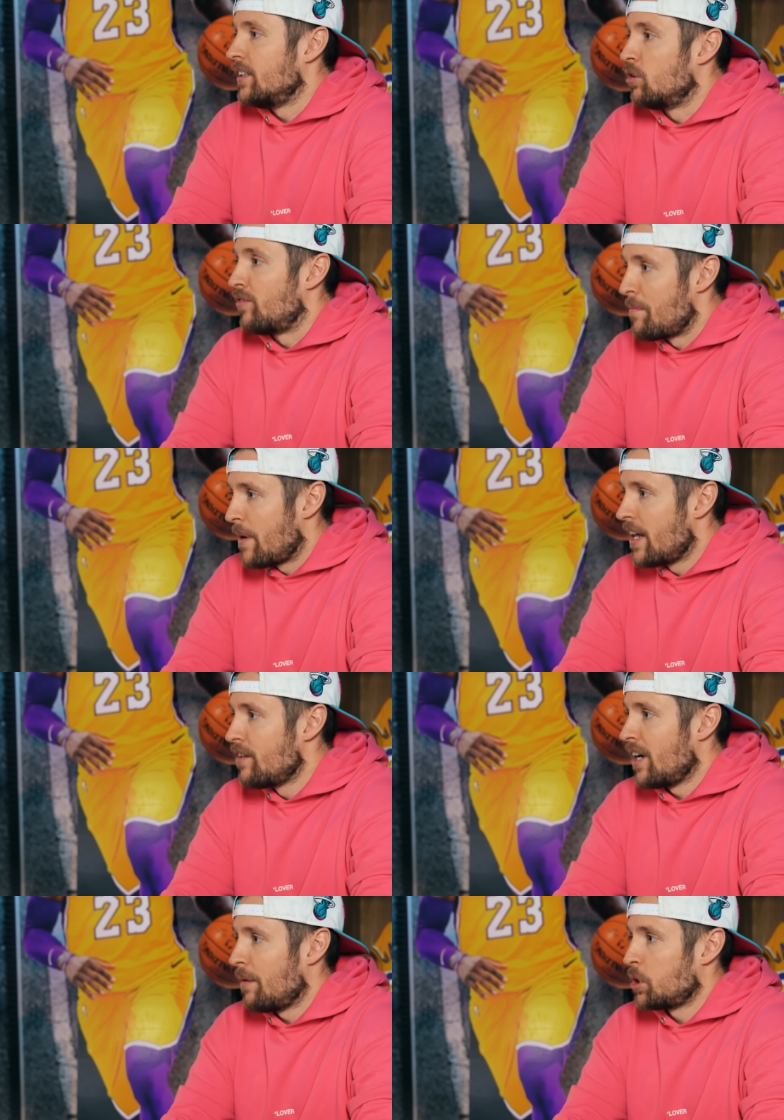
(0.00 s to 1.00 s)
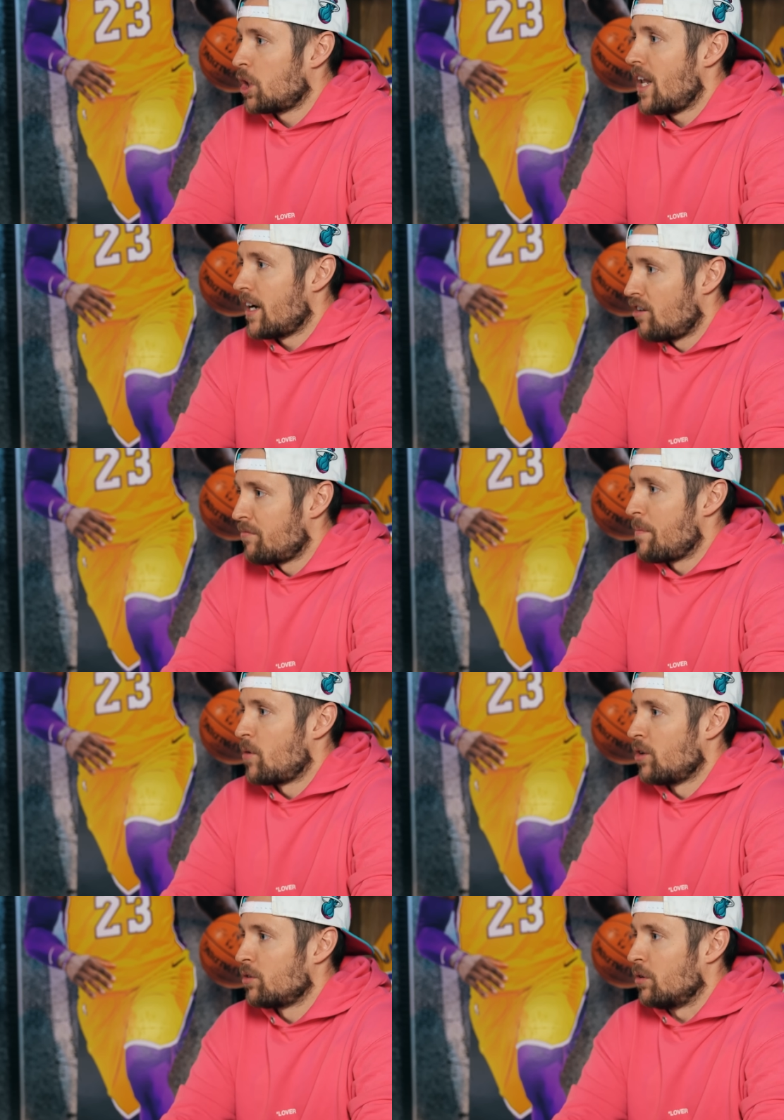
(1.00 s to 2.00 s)
die Novemberhilfe habe ich schon lange auf
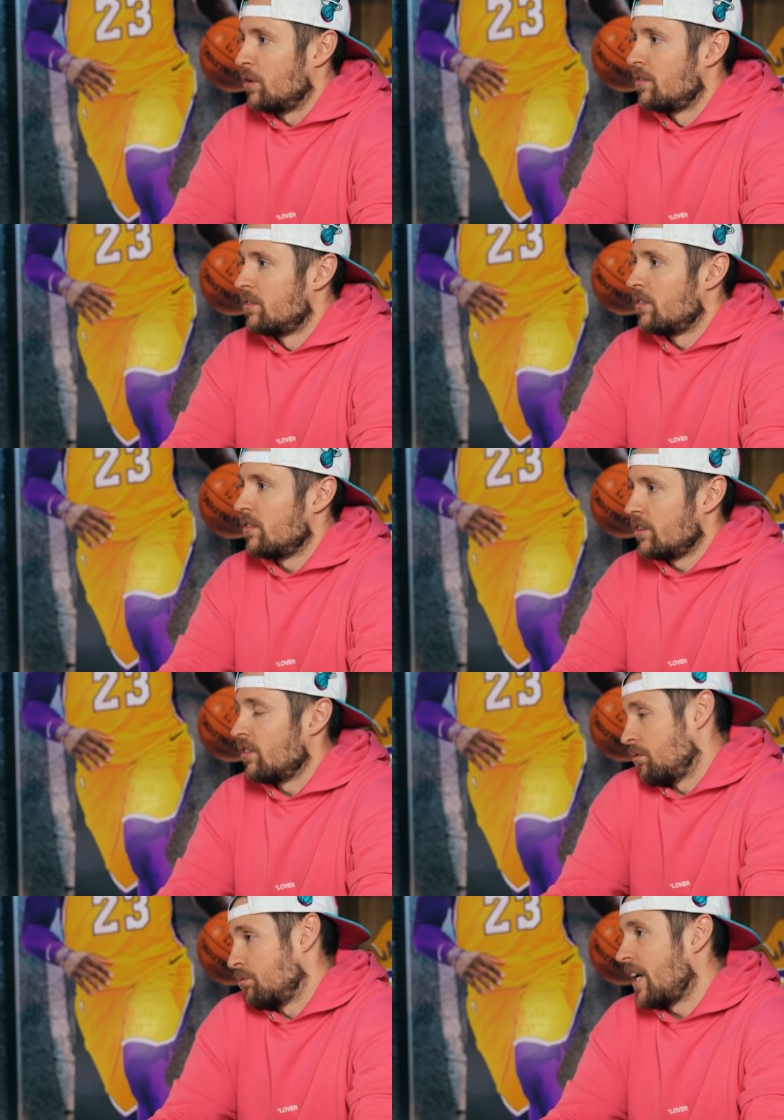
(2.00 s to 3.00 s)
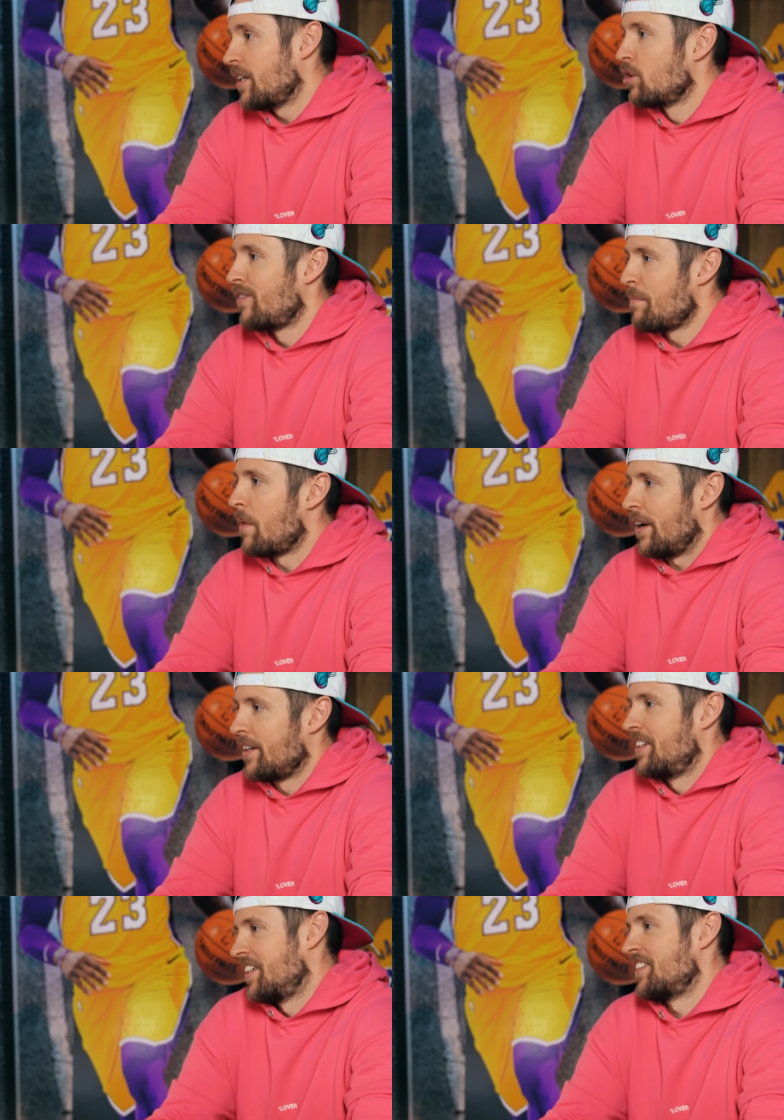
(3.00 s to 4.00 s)
meinem Konto. Seit
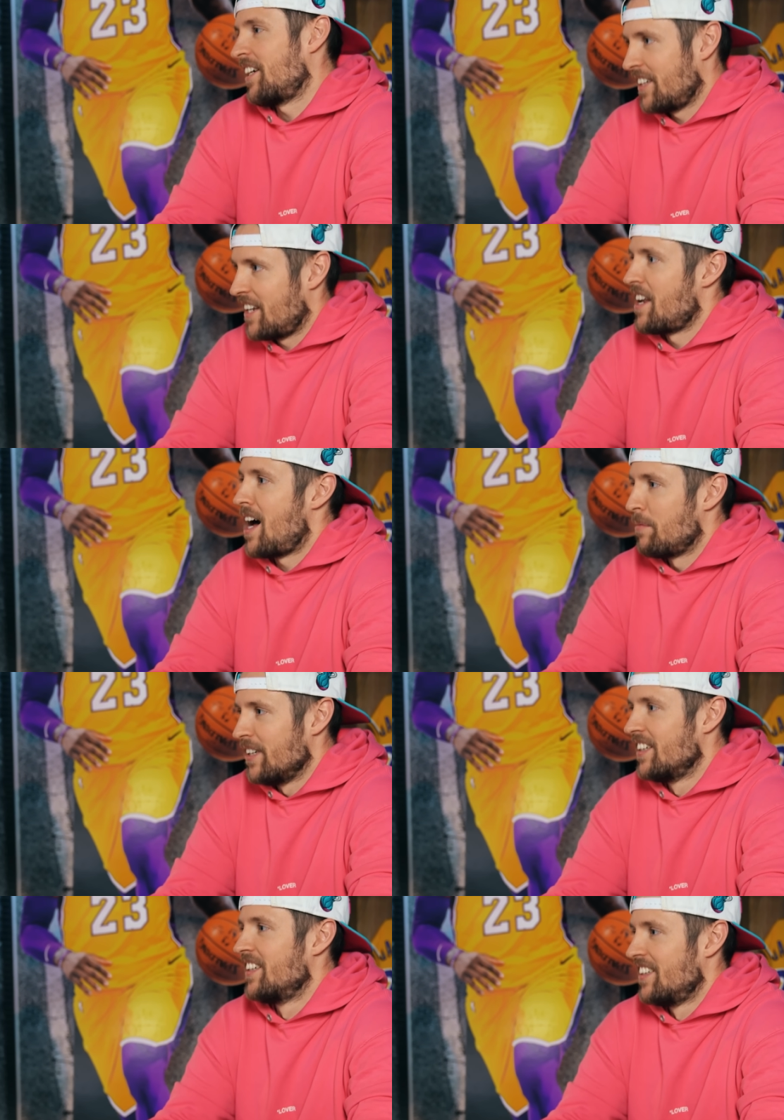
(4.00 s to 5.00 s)
November, sagt ja der Name, ne?